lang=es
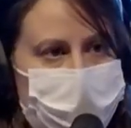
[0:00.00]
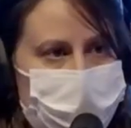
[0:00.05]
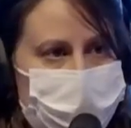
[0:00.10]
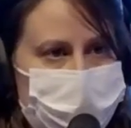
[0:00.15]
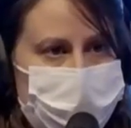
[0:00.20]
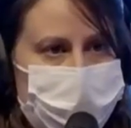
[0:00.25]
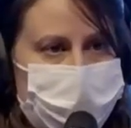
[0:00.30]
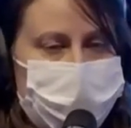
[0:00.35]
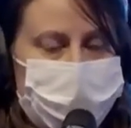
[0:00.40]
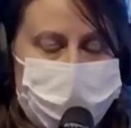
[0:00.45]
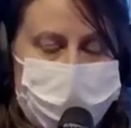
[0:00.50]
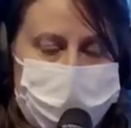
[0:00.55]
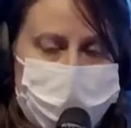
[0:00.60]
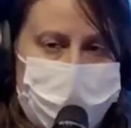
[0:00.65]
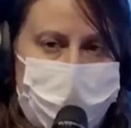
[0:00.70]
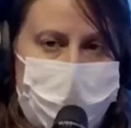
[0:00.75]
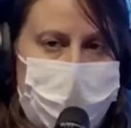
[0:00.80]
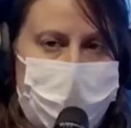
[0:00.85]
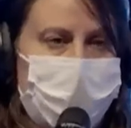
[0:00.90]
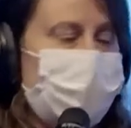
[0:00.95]
Bueno, tenemos
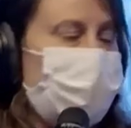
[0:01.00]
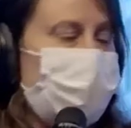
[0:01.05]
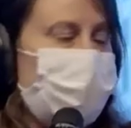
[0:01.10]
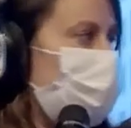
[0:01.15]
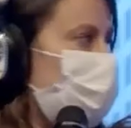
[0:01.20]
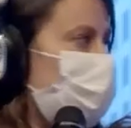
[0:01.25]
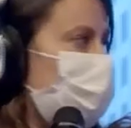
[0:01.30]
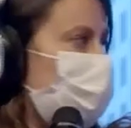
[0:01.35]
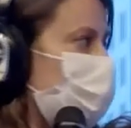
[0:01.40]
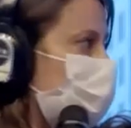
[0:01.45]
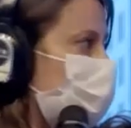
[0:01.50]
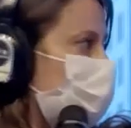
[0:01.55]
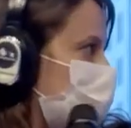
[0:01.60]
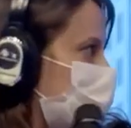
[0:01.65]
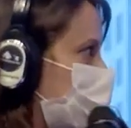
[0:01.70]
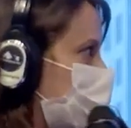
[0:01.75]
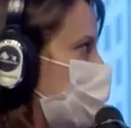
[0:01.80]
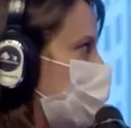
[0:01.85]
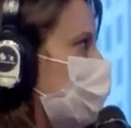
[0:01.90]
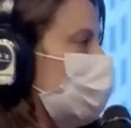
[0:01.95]
un proyecto
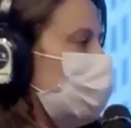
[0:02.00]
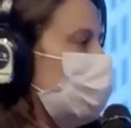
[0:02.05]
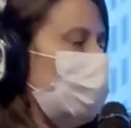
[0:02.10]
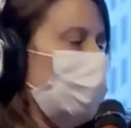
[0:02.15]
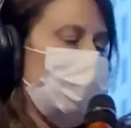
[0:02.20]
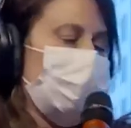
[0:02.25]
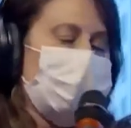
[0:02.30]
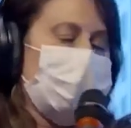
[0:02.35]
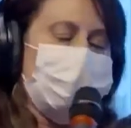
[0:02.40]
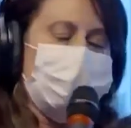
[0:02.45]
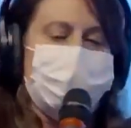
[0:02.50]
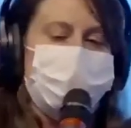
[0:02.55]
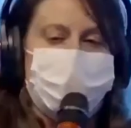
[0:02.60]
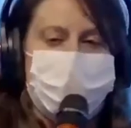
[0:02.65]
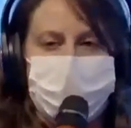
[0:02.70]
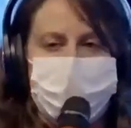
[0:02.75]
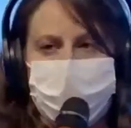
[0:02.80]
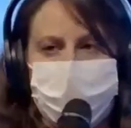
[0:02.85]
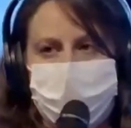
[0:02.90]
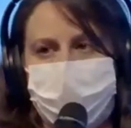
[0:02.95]
Caminos del Mar
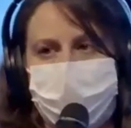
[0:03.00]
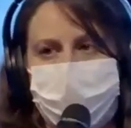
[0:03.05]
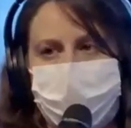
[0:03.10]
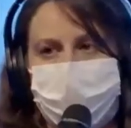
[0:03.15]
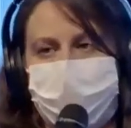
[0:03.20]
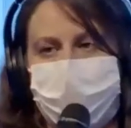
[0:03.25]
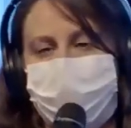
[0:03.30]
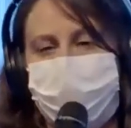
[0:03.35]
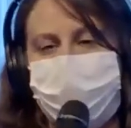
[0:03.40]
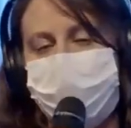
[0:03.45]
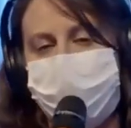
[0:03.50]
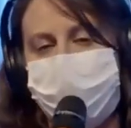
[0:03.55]
en operación